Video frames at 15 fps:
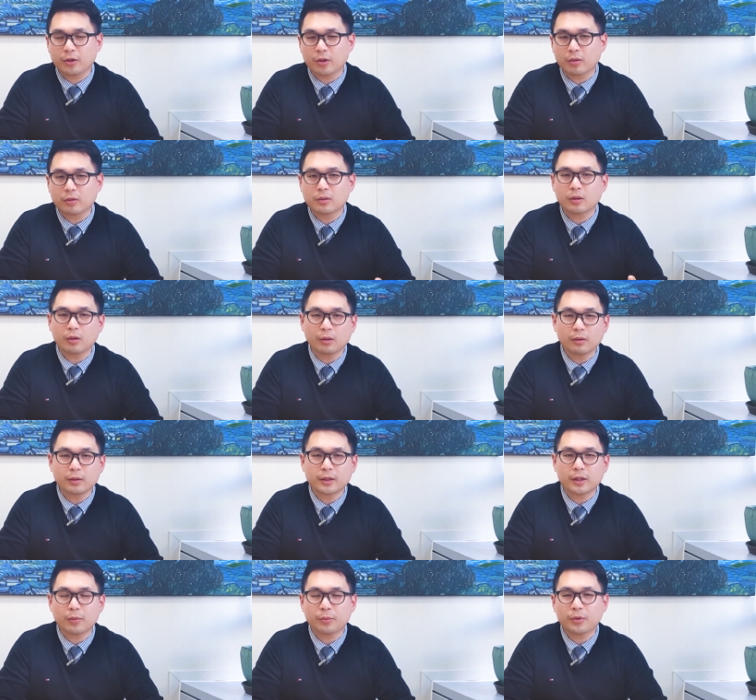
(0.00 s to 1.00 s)
영어로
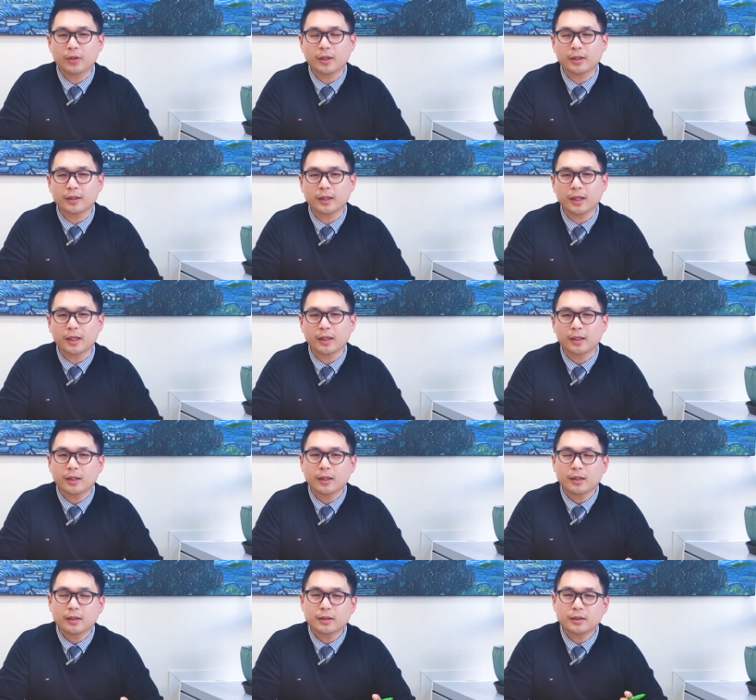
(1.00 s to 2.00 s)
goal이라고 표현하는데
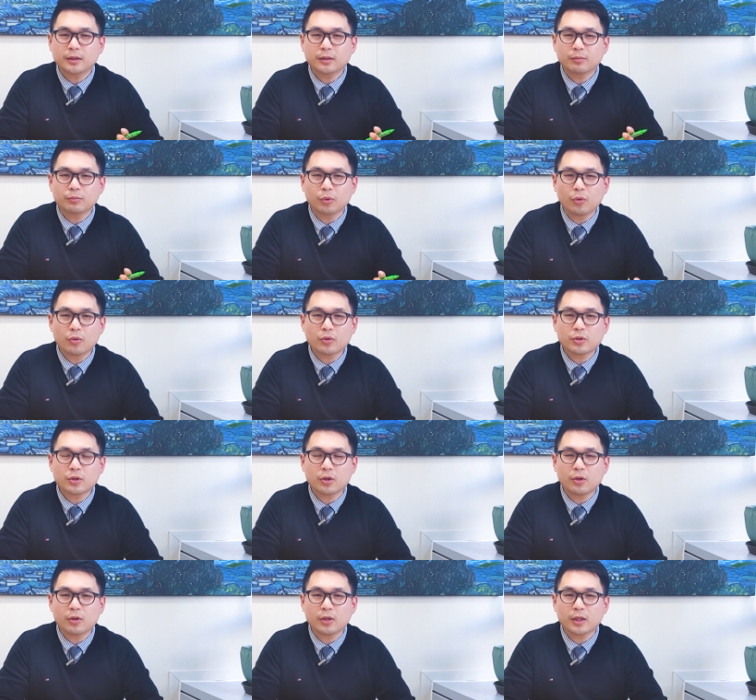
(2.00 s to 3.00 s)
그
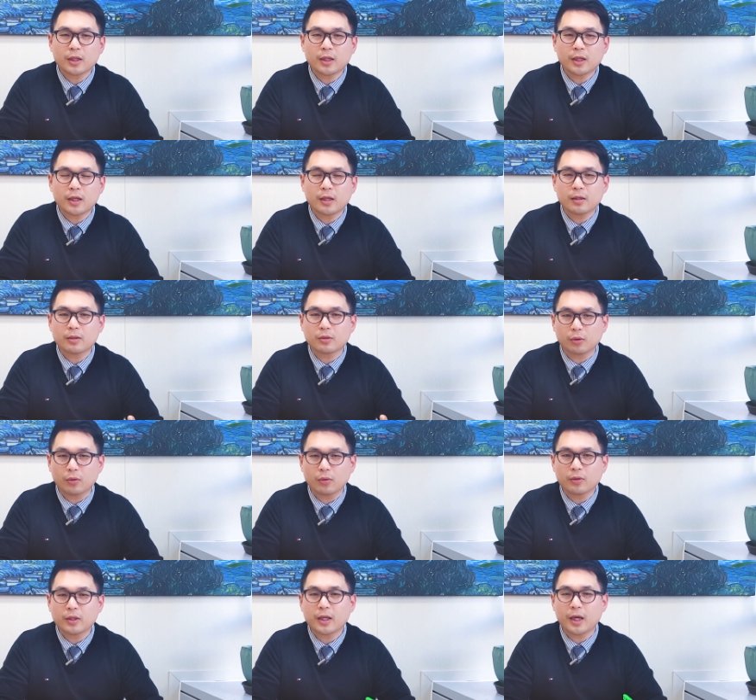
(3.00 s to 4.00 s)
목적이나 골,